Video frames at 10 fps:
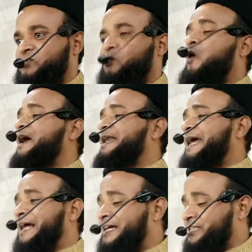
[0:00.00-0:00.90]
कोई
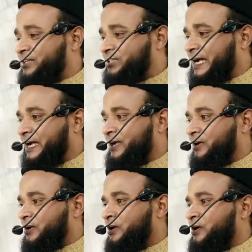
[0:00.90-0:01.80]
नहीं कह सकता
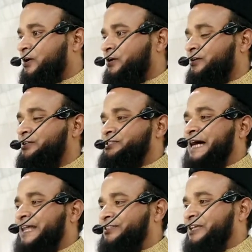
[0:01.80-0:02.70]
है
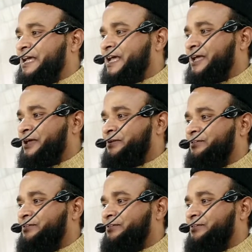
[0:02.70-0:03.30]
जानते हैं